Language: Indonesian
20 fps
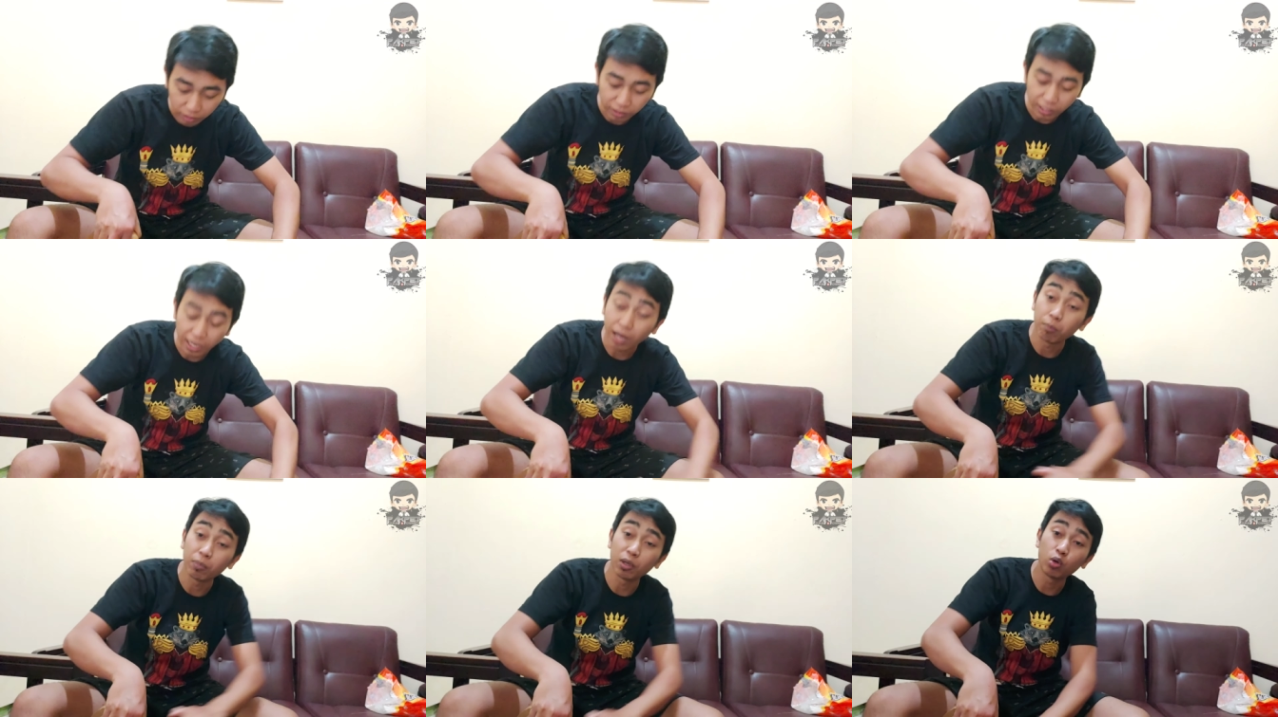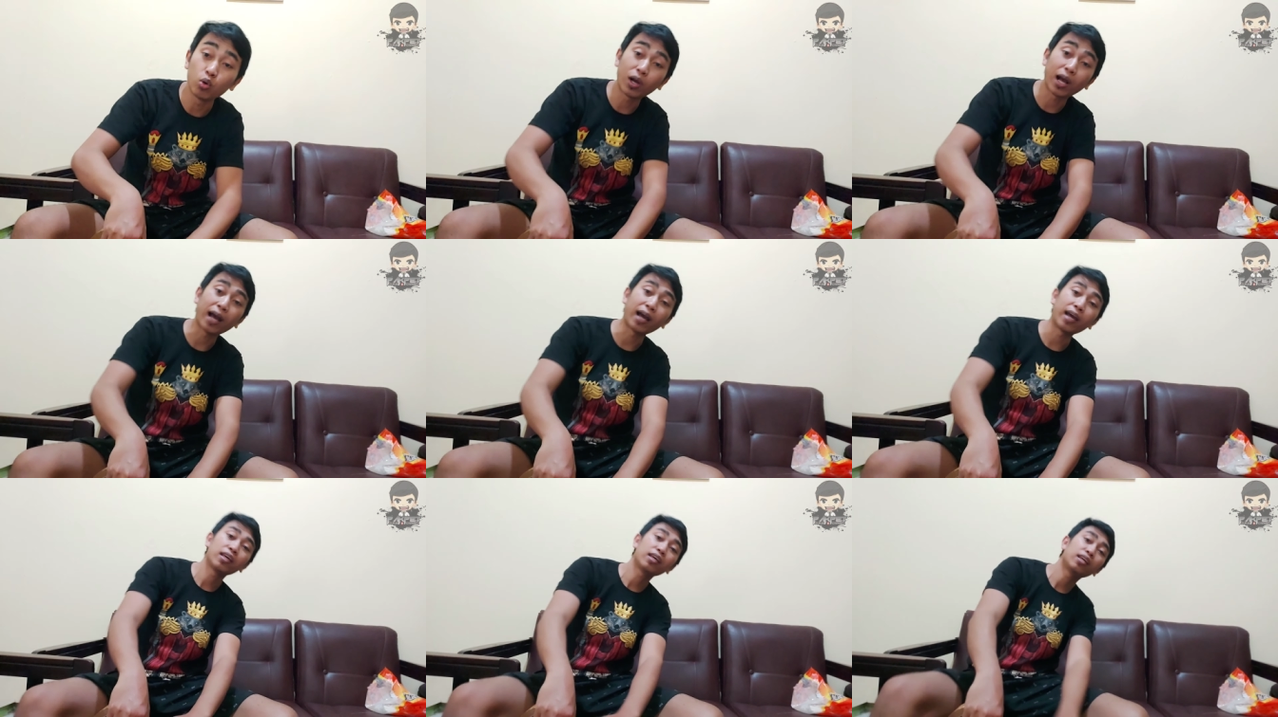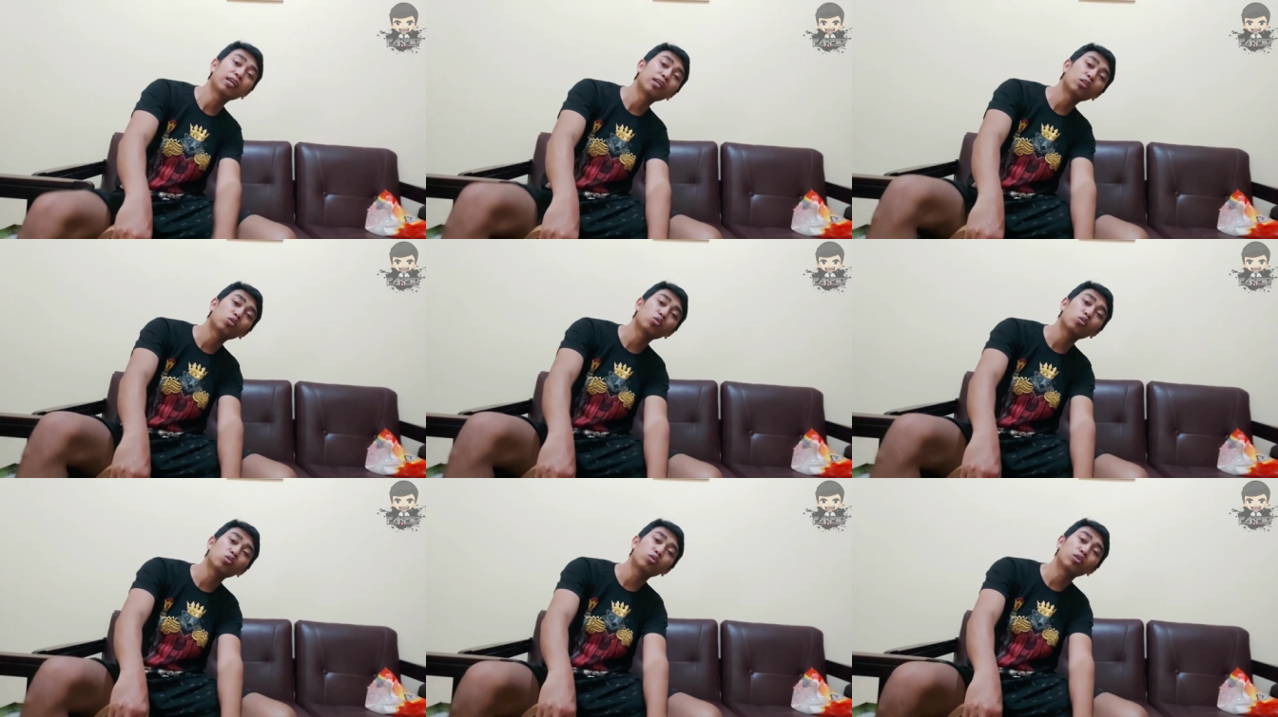nggak
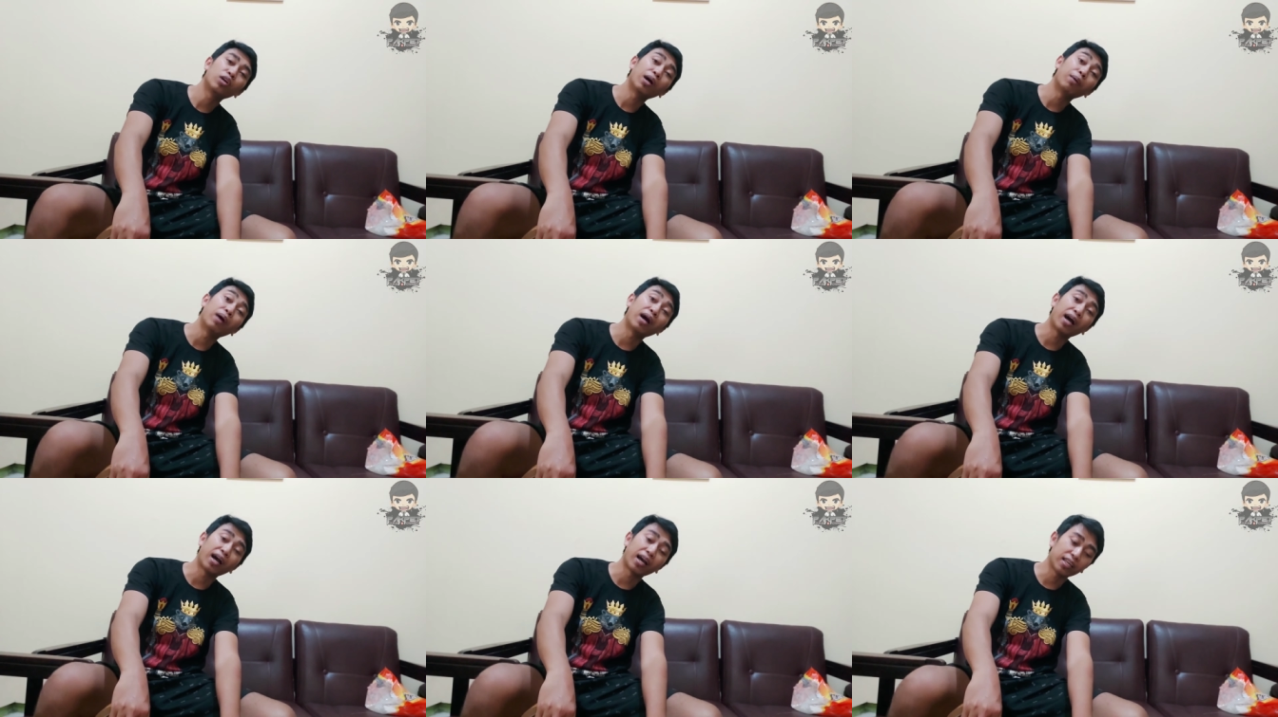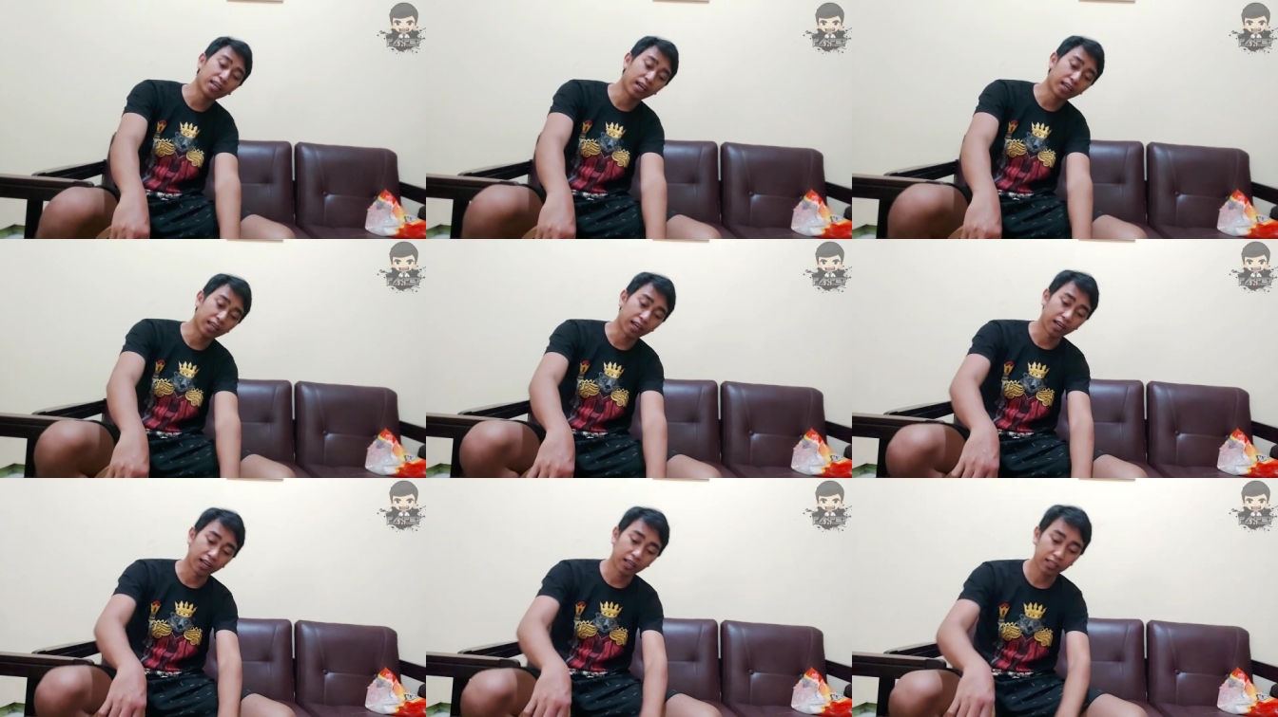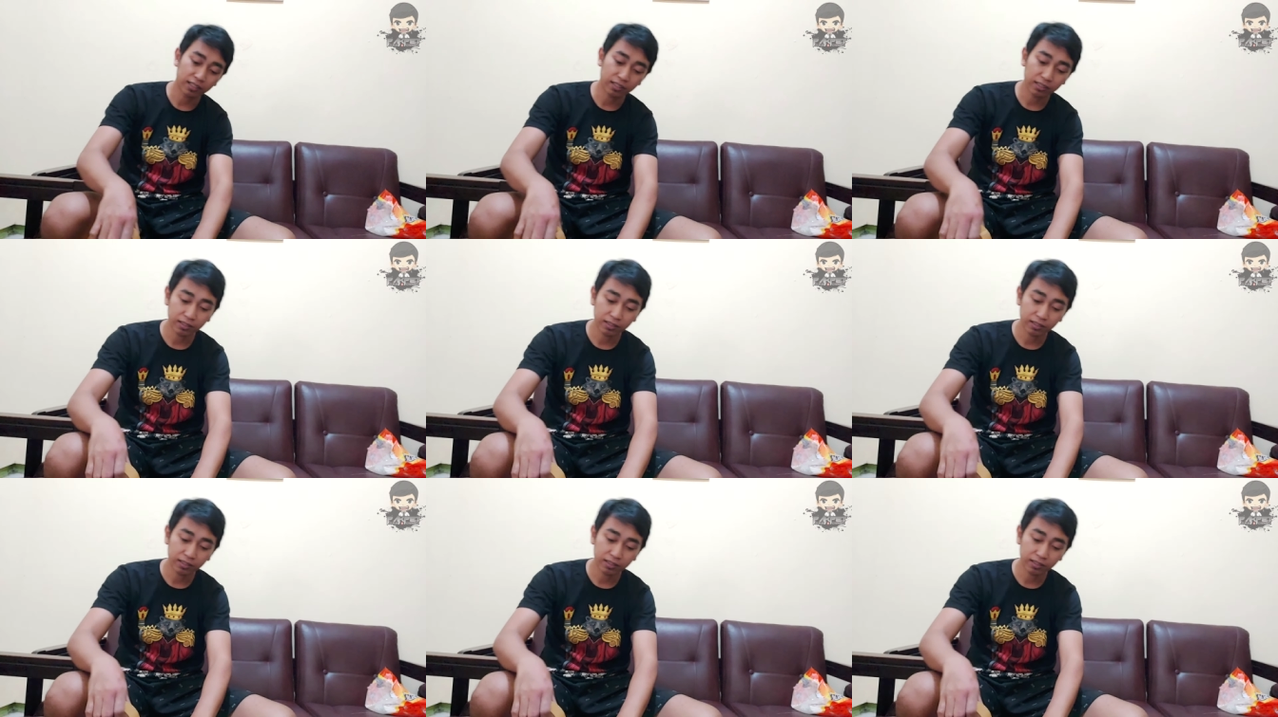melukai itu nggak bahaya ya.